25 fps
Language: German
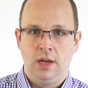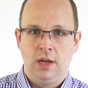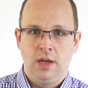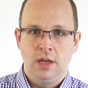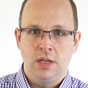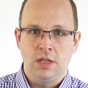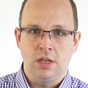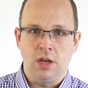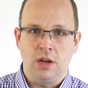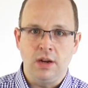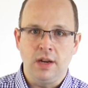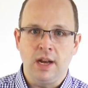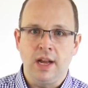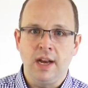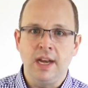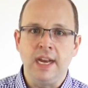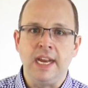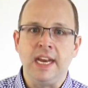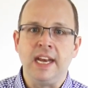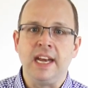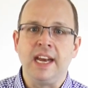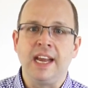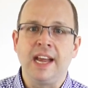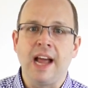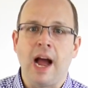sondern
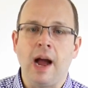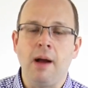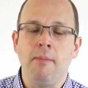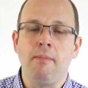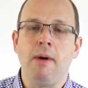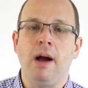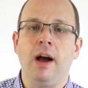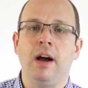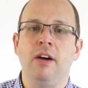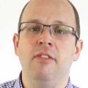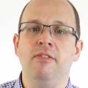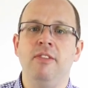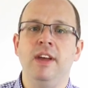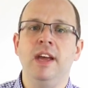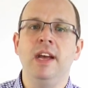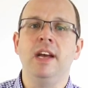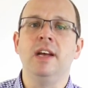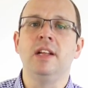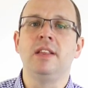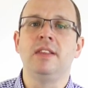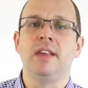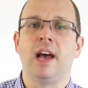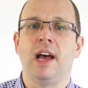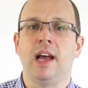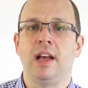ihnen gangbare Wege
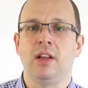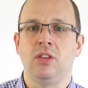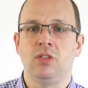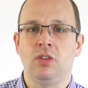zeigen